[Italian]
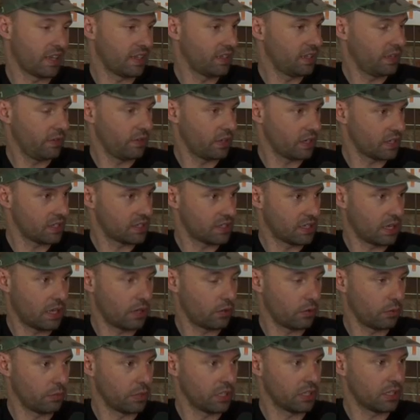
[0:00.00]
che deve
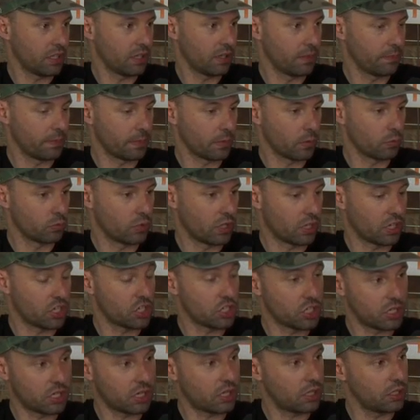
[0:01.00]
restare ovviamente una
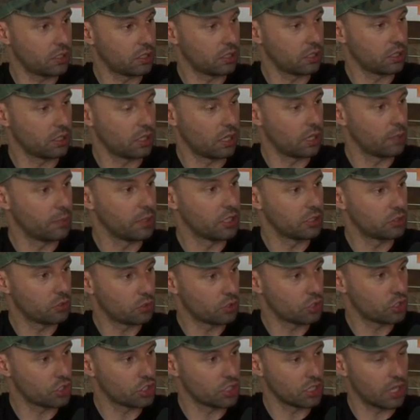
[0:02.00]
ricerca di elementi
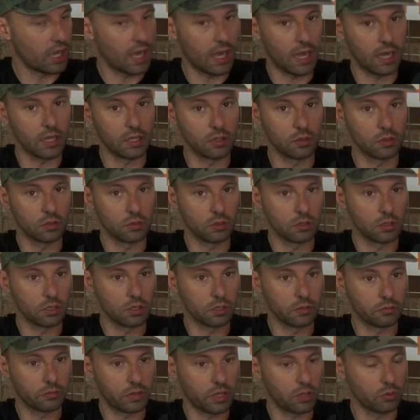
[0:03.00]
originali,
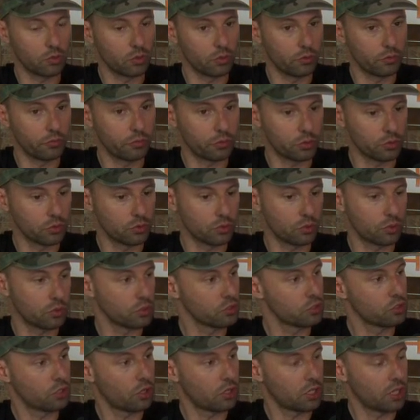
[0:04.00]
eh, fare un confronto con
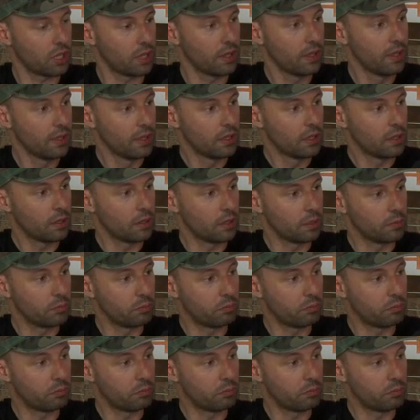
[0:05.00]
storie eh,